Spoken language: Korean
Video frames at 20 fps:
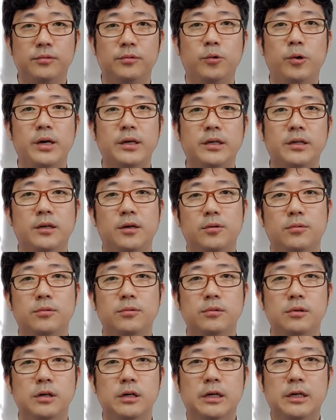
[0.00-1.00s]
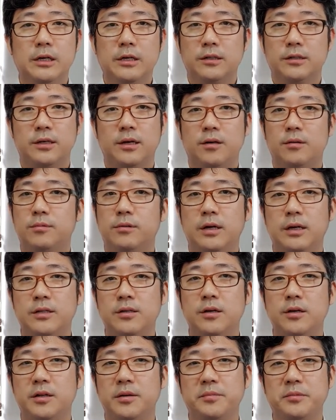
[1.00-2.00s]
확인하고 작업을
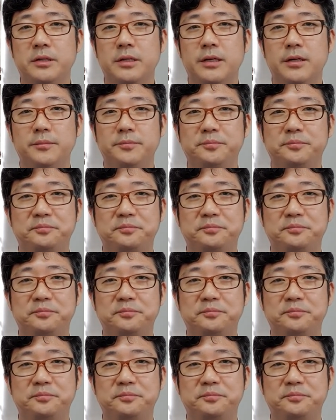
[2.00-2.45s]
하셔야 됩니다